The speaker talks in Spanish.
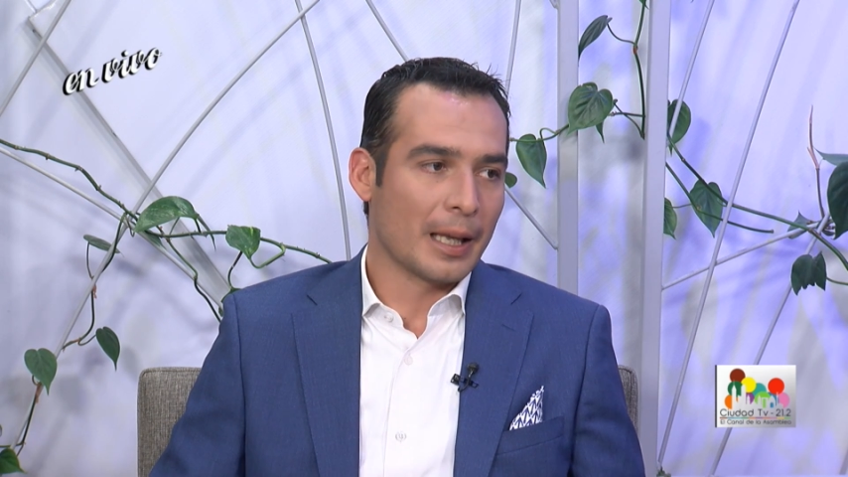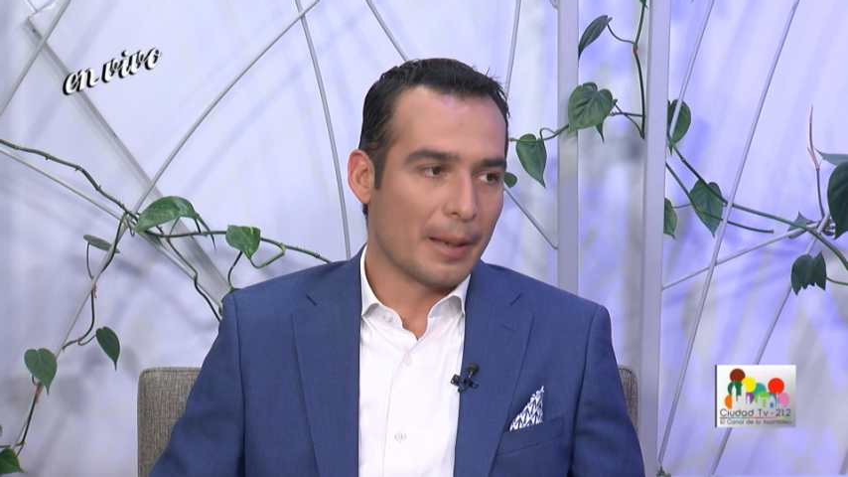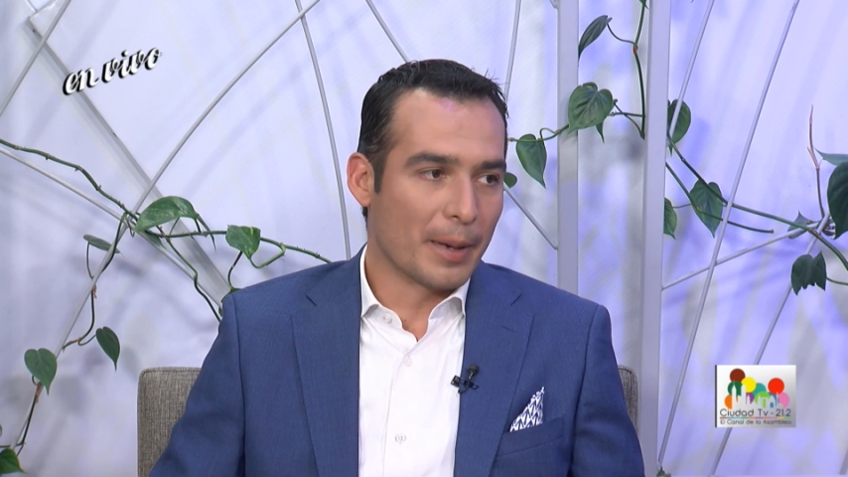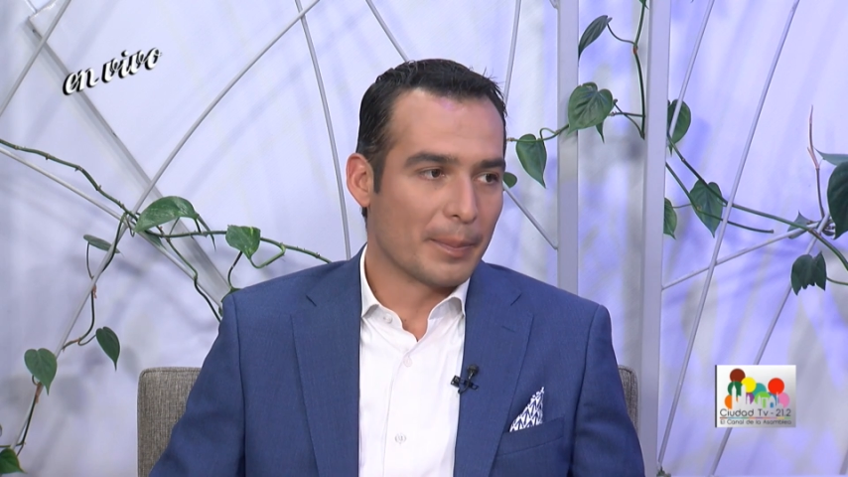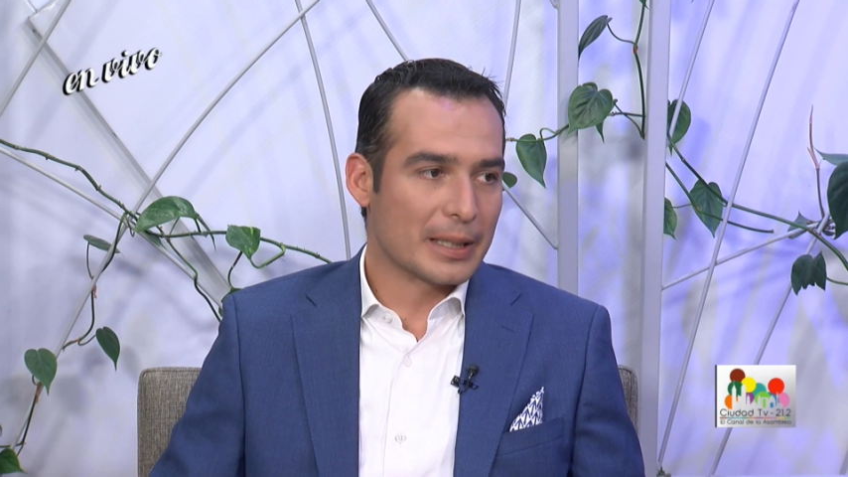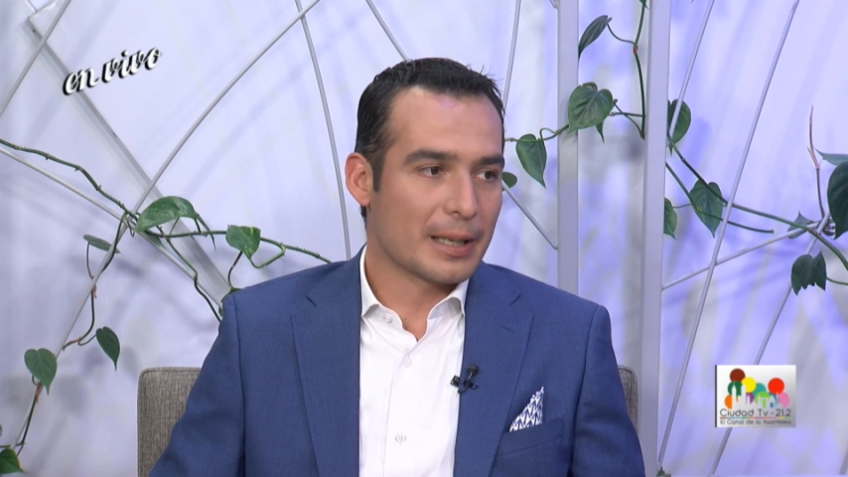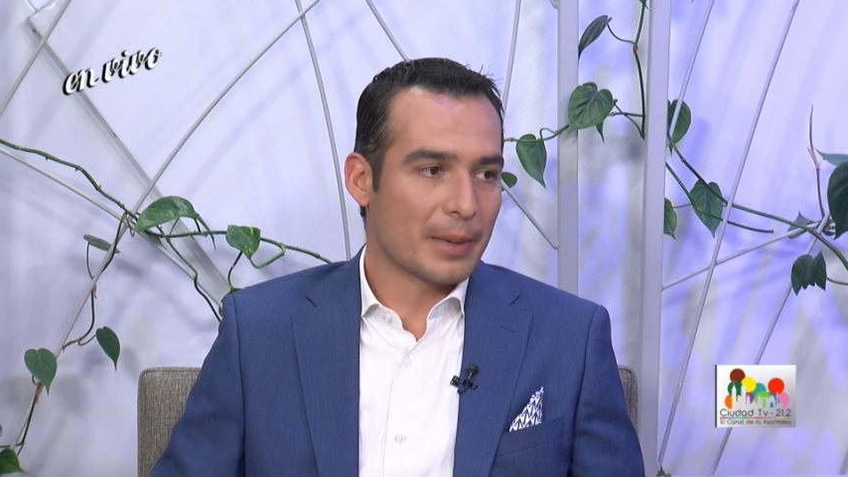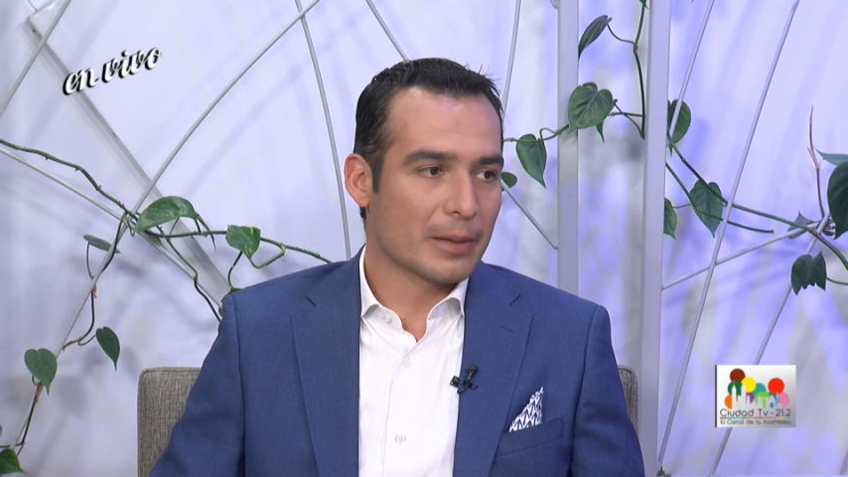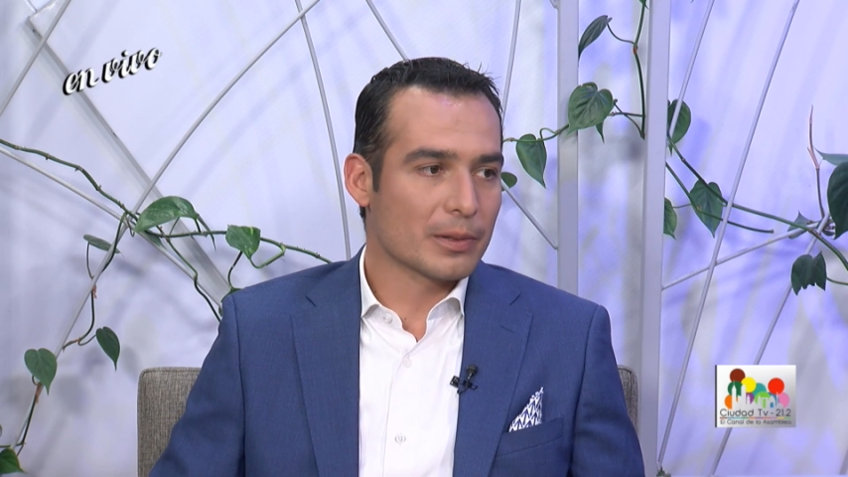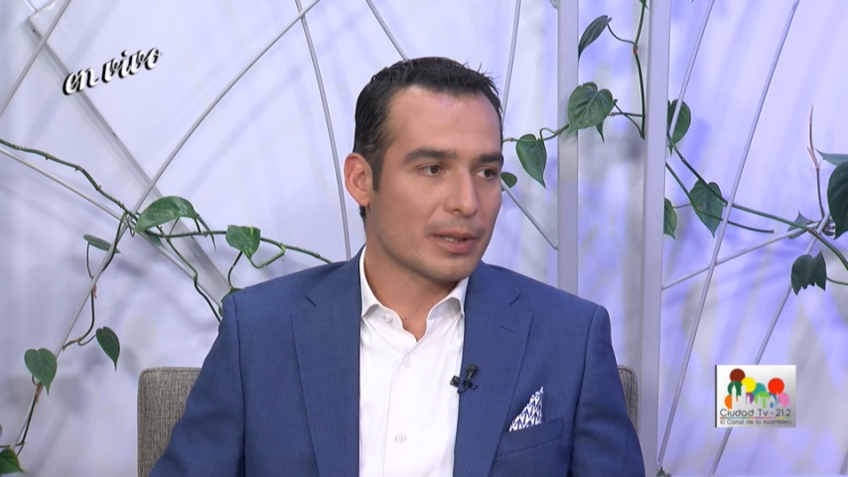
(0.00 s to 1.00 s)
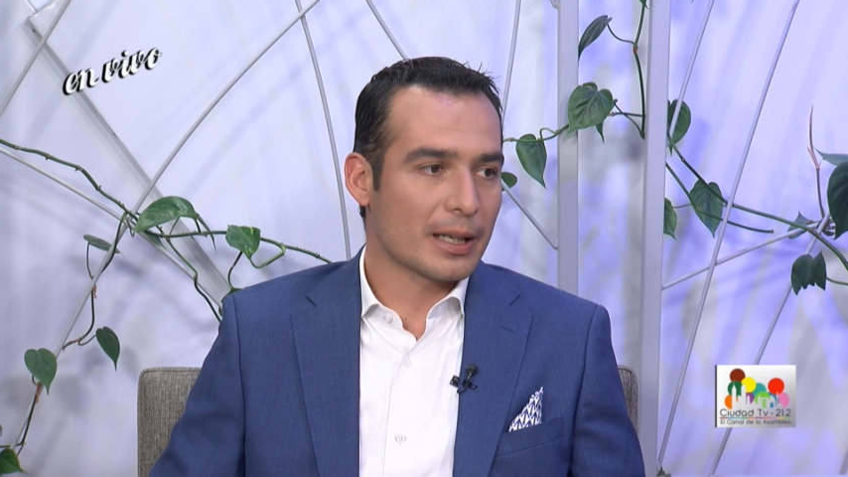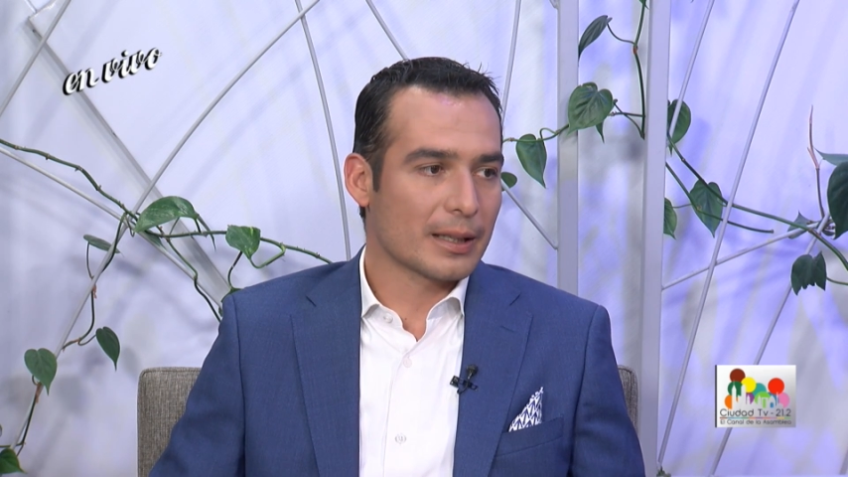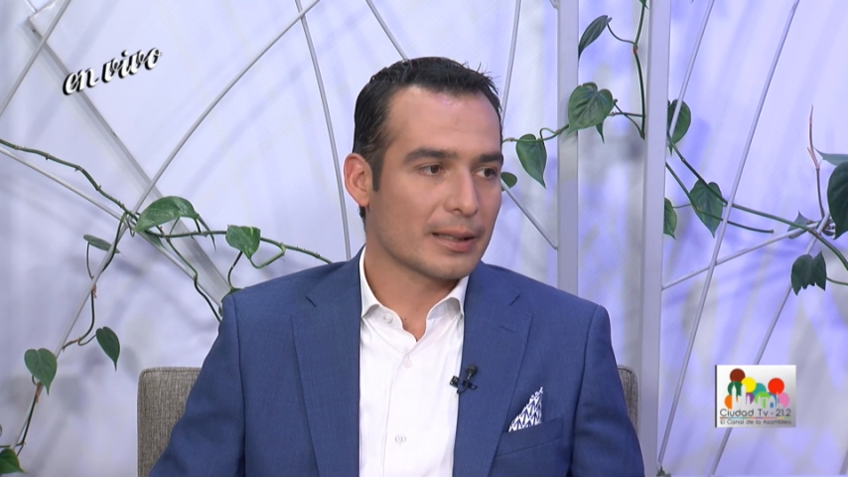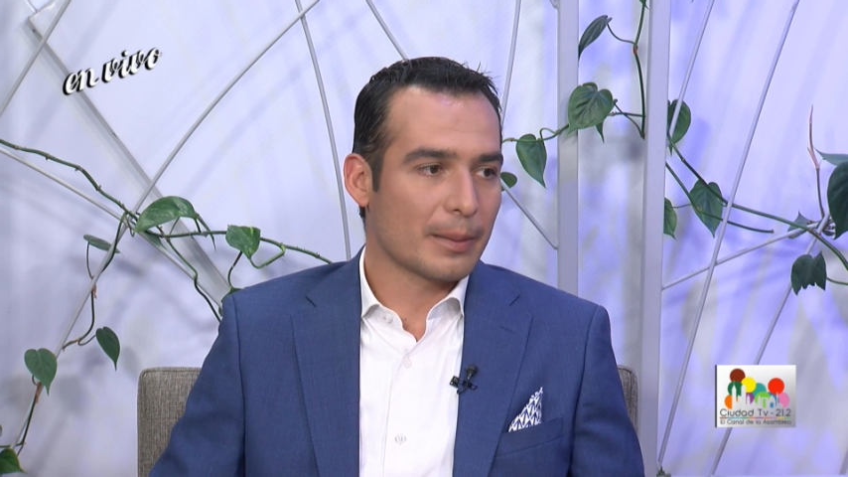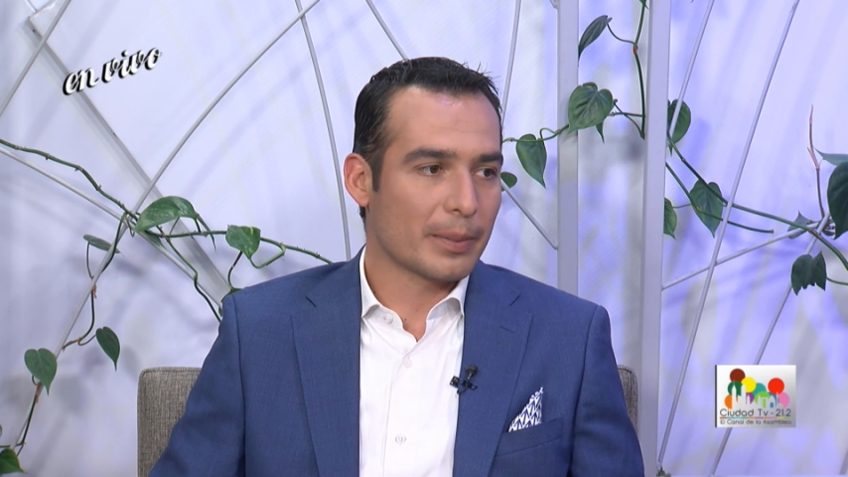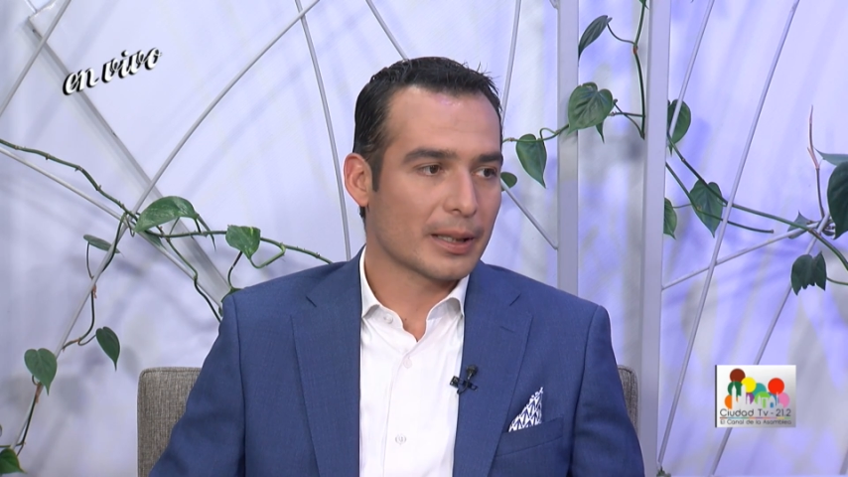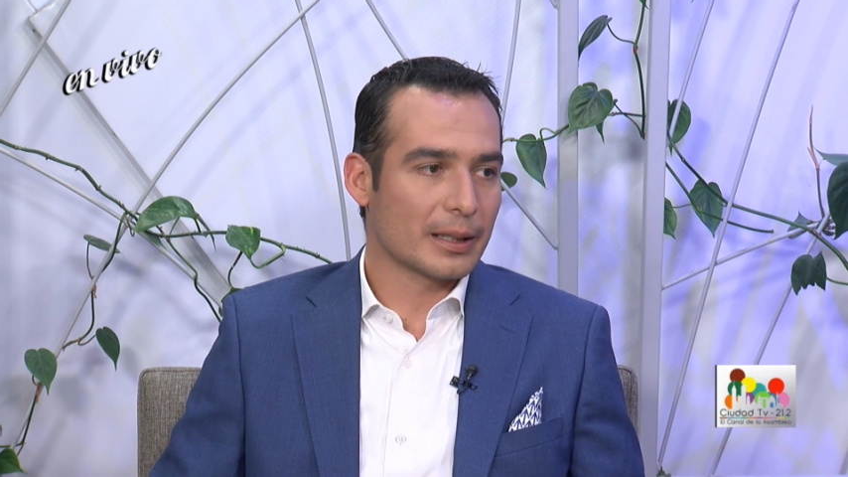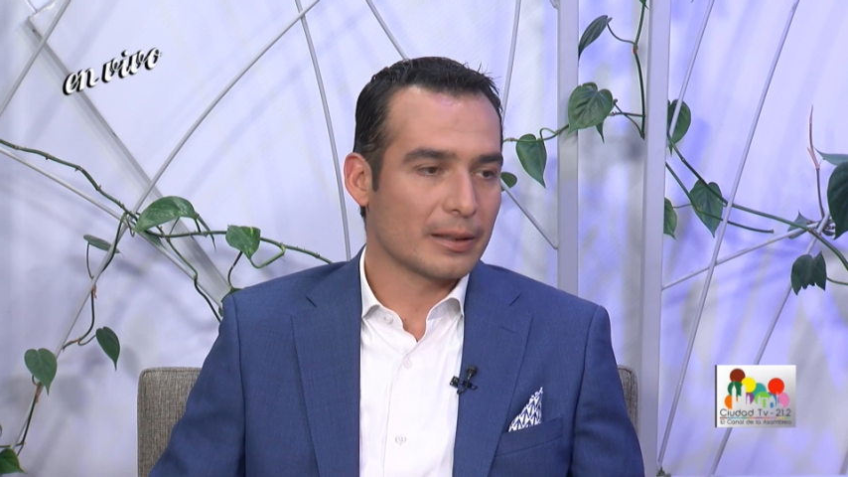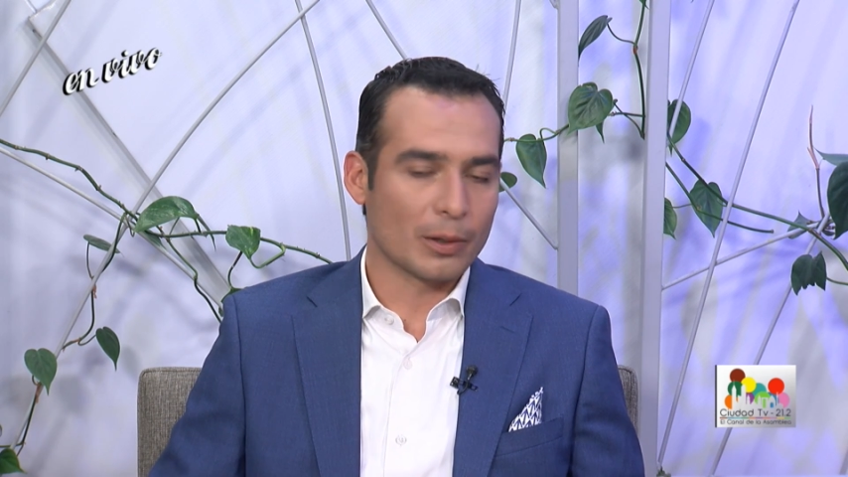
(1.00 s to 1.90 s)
y me empieza a mí a gustar esa parte,